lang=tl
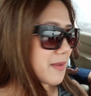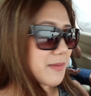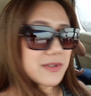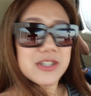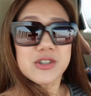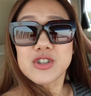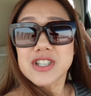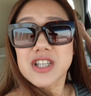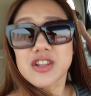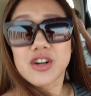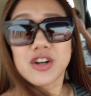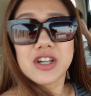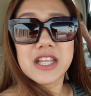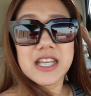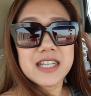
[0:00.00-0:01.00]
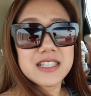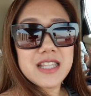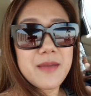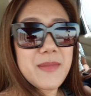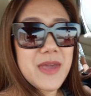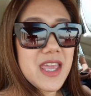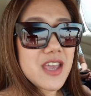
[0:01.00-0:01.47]
Ako, sa trolley
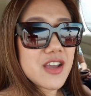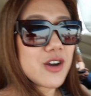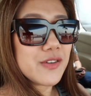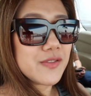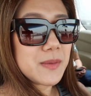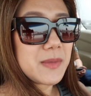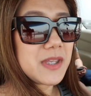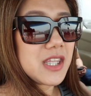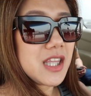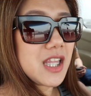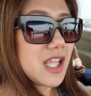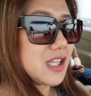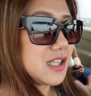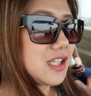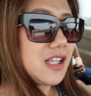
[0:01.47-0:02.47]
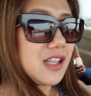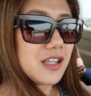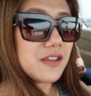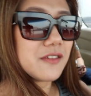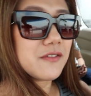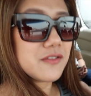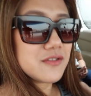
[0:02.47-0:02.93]
kasi may coffee bean and
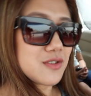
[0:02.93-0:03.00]
beef.